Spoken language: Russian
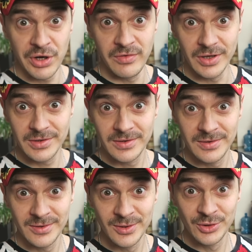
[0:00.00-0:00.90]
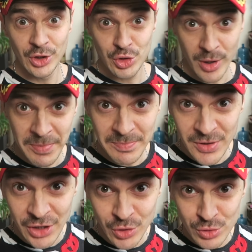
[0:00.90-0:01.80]
Привет. Ты чё, опять
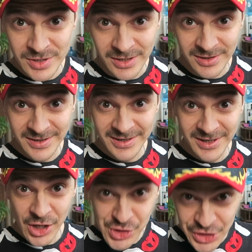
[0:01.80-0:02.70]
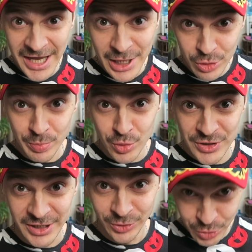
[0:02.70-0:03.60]
меня не узнал? Это же я, Илюх
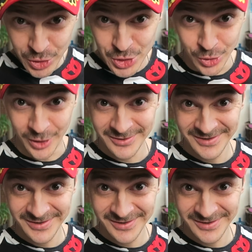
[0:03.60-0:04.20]
Прусикин, ну ты чё?